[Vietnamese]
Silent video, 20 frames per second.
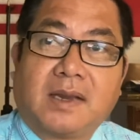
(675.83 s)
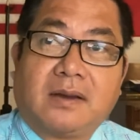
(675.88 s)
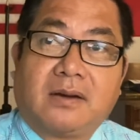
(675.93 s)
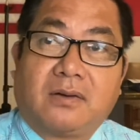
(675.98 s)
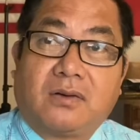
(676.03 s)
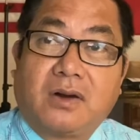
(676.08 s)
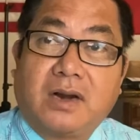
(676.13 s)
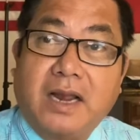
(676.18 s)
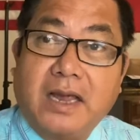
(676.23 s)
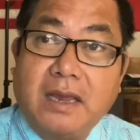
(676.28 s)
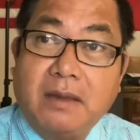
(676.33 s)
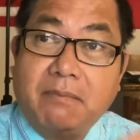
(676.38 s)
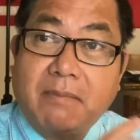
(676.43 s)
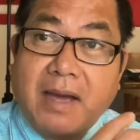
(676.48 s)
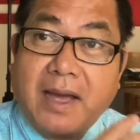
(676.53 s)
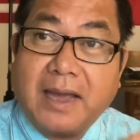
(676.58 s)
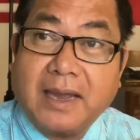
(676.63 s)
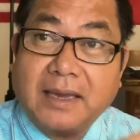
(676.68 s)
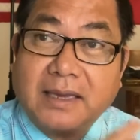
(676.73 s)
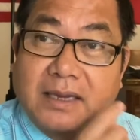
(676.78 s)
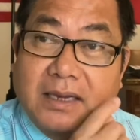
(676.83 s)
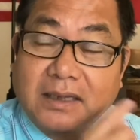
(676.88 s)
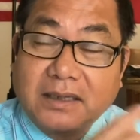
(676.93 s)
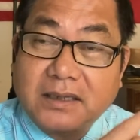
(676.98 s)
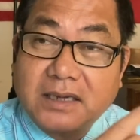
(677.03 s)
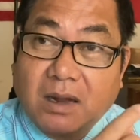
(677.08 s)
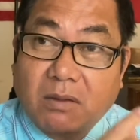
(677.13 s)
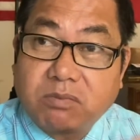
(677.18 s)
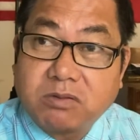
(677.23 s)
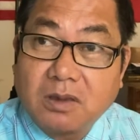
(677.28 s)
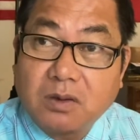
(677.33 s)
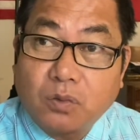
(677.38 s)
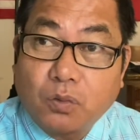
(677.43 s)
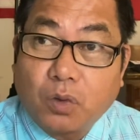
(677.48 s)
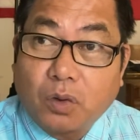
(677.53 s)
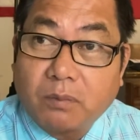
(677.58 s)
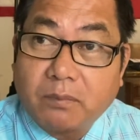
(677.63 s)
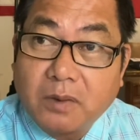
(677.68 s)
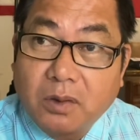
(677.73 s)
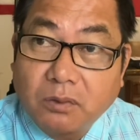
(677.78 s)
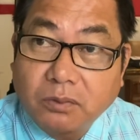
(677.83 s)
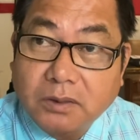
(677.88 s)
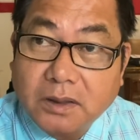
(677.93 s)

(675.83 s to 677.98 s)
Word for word: rồi nay mai kích động những cuộc biểu